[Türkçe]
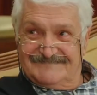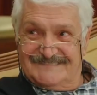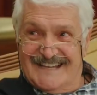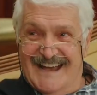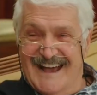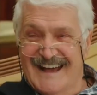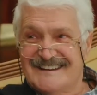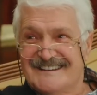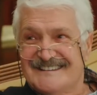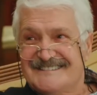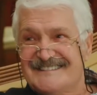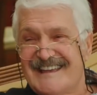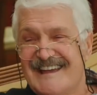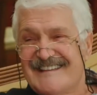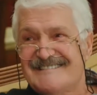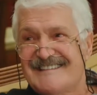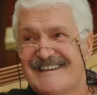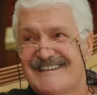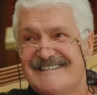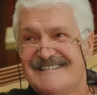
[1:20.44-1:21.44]
Yani
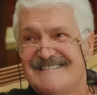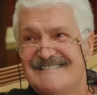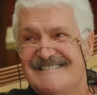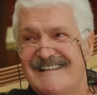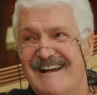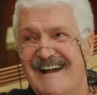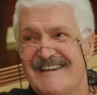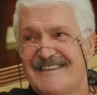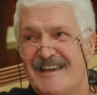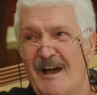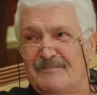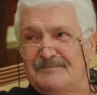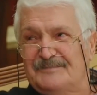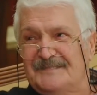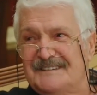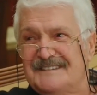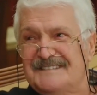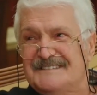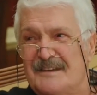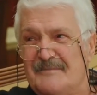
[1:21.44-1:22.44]
sen de illa
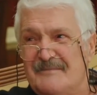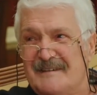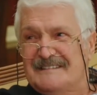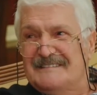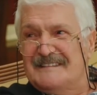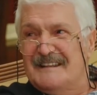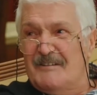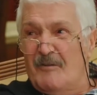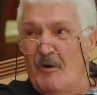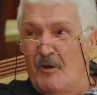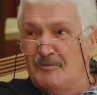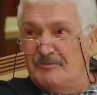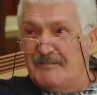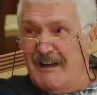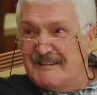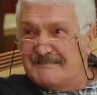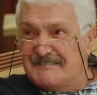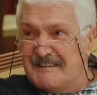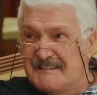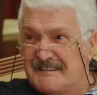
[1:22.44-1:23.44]
yaptığın yemekleri
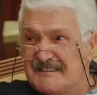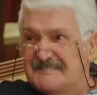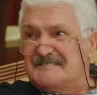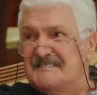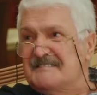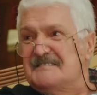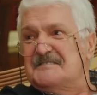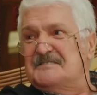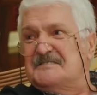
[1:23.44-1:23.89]
onlar da yesin